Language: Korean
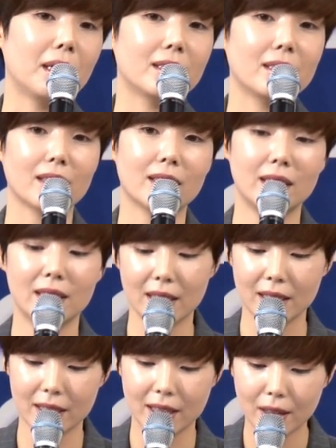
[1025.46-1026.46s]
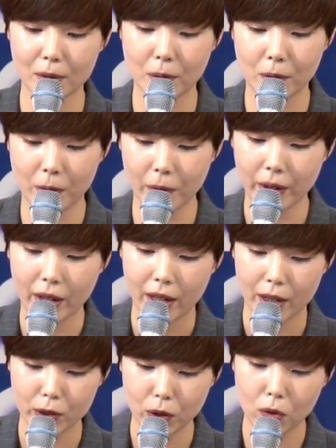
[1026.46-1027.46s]
바싹 긴장을 하고
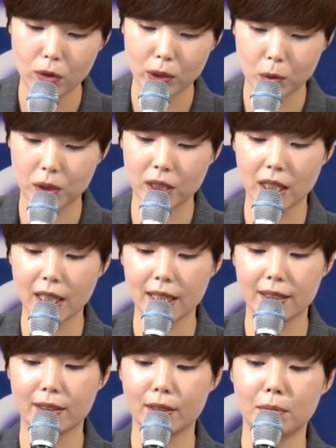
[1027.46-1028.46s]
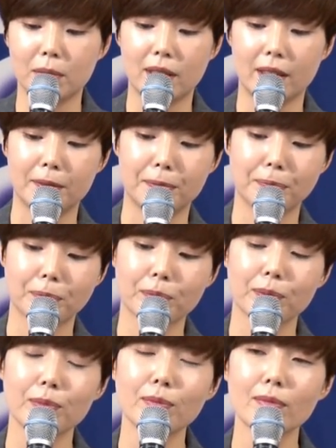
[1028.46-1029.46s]
서울에 도착하게 됐습니다.
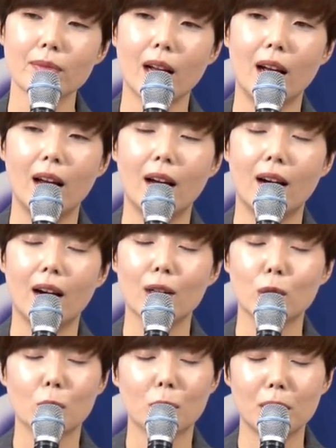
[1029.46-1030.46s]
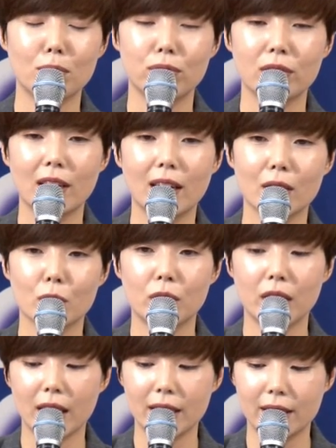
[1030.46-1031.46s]
아 정말 무사
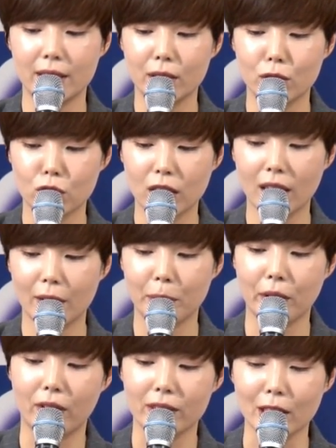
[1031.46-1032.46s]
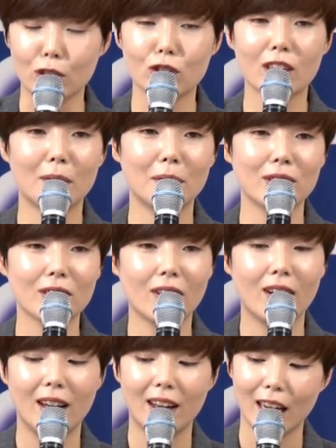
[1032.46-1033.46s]
귀환을 축하하며
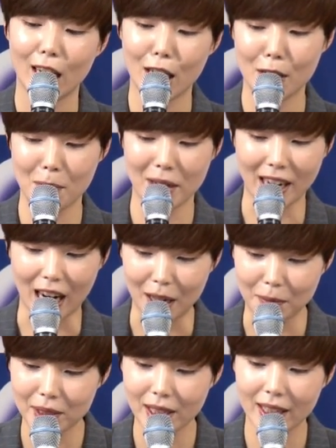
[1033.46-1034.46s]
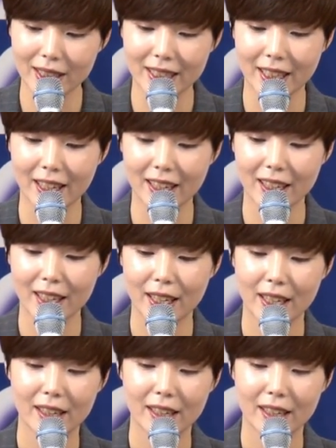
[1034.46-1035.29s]
자축하면서 하나님께 감사하는데